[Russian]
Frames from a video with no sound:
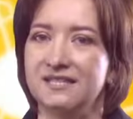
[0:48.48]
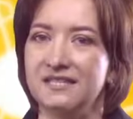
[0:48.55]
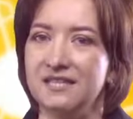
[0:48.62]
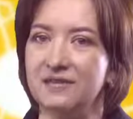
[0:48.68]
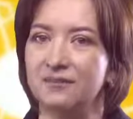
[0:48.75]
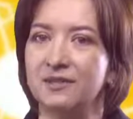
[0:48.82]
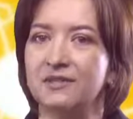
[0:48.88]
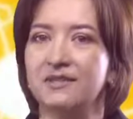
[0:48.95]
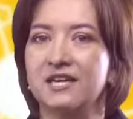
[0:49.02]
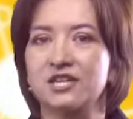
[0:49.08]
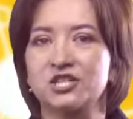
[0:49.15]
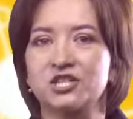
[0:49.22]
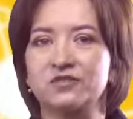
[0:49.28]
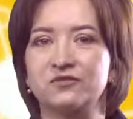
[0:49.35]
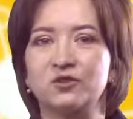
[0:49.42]
Тема
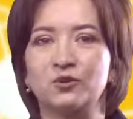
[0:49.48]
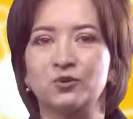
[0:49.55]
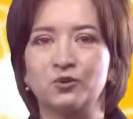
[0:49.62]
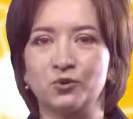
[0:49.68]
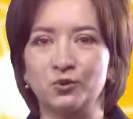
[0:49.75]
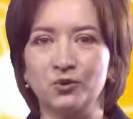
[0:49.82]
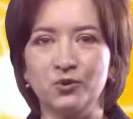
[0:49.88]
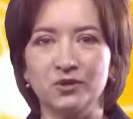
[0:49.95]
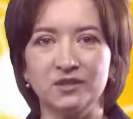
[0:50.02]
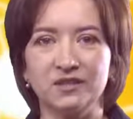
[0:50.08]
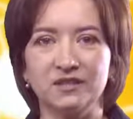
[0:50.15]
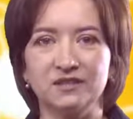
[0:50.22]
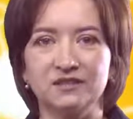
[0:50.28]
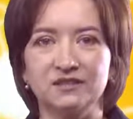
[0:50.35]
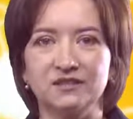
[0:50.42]
нашего
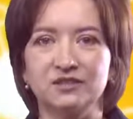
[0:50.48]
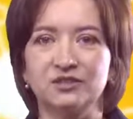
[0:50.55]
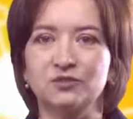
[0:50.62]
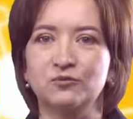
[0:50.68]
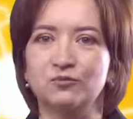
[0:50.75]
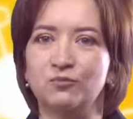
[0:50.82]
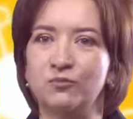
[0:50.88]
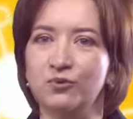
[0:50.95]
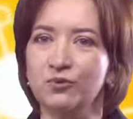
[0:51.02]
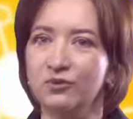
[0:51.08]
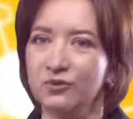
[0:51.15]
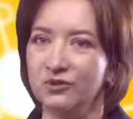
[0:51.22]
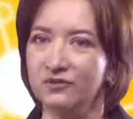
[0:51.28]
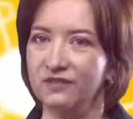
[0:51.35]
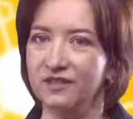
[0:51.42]
урока –
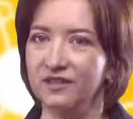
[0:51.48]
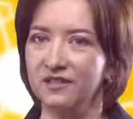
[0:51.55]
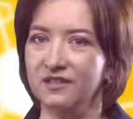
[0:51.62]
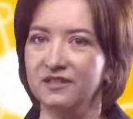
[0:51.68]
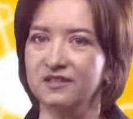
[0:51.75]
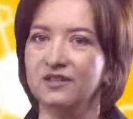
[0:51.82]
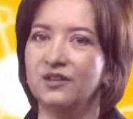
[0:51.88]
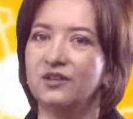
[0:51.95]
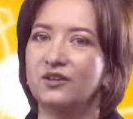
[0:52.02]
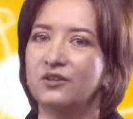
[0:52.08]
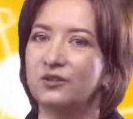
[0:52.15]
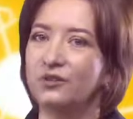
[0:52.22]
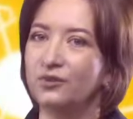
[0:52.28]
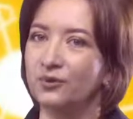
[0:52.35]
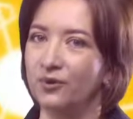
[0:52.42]
буква
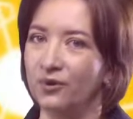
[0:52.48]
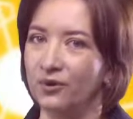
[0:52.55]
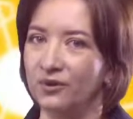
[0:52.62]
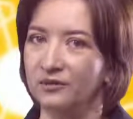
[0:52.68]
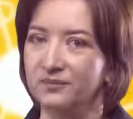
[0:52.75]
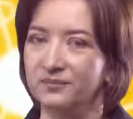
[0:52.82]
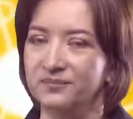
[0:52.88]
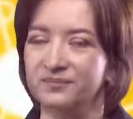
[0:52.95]
Ё.